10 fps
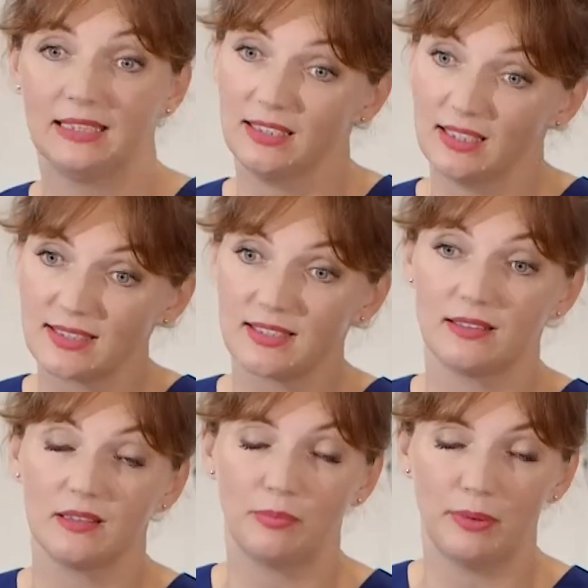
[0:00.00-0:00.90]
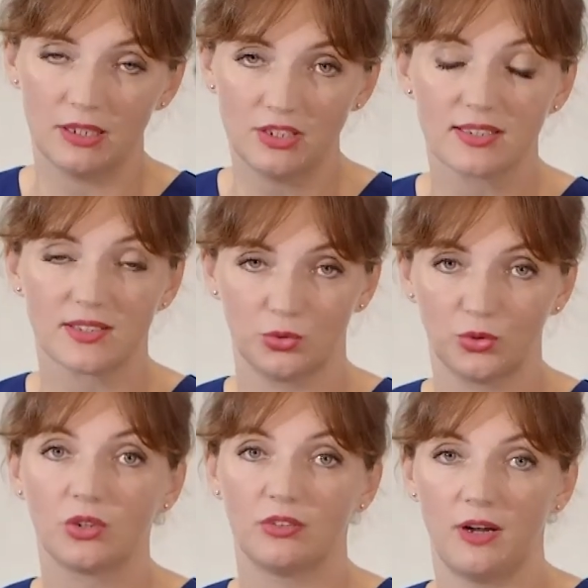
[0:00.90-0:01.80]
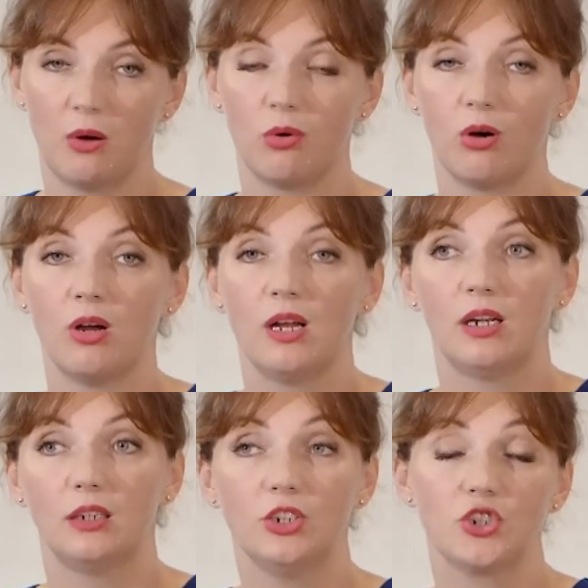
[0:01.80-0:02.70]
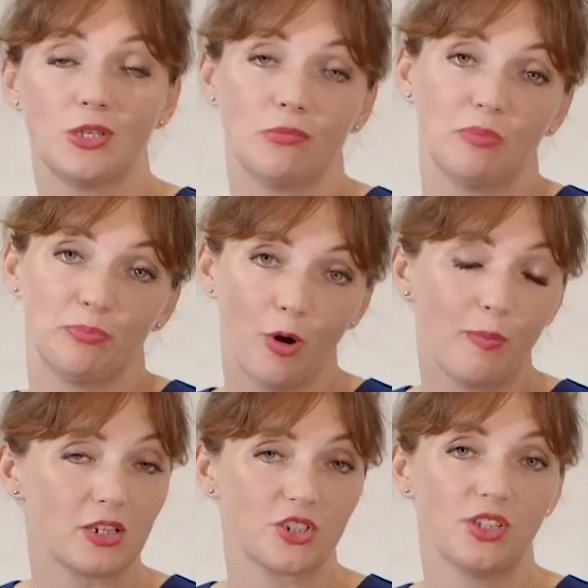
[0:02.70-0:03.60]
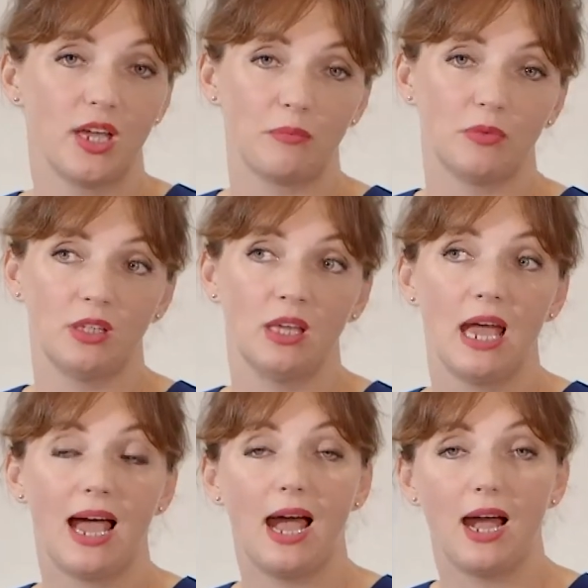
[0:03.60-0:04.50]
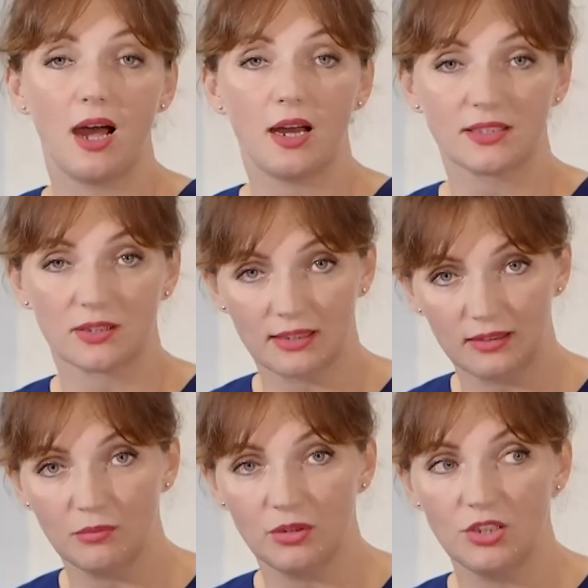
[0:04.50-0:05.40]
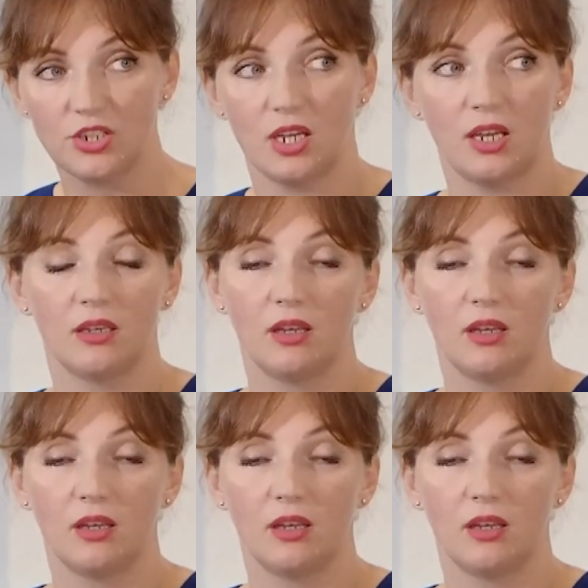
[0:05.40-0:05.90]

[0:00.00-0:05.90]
niestety będzie skutkowało licznymi poparzeniami, a co za tym idzie